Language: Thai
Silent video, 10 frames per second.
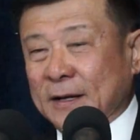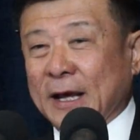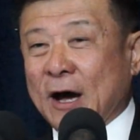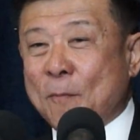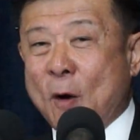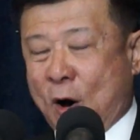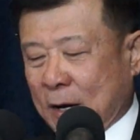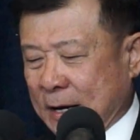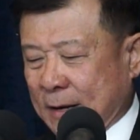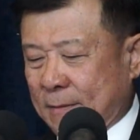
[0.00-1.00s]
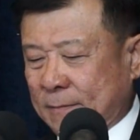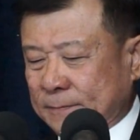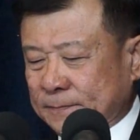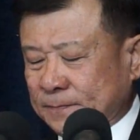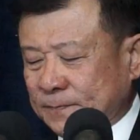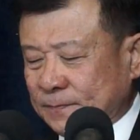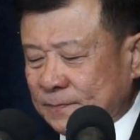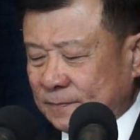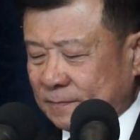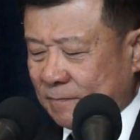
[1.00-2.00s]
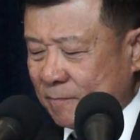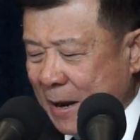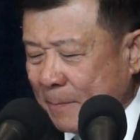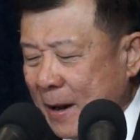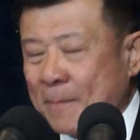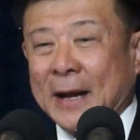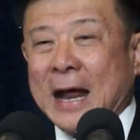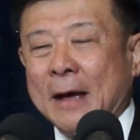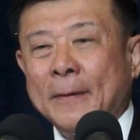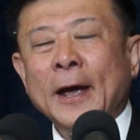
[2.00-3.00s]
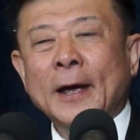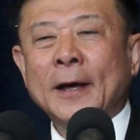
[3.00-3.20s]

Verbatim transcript: ที่เขาบอกนะ่ะมันเป็นไปได้ไหม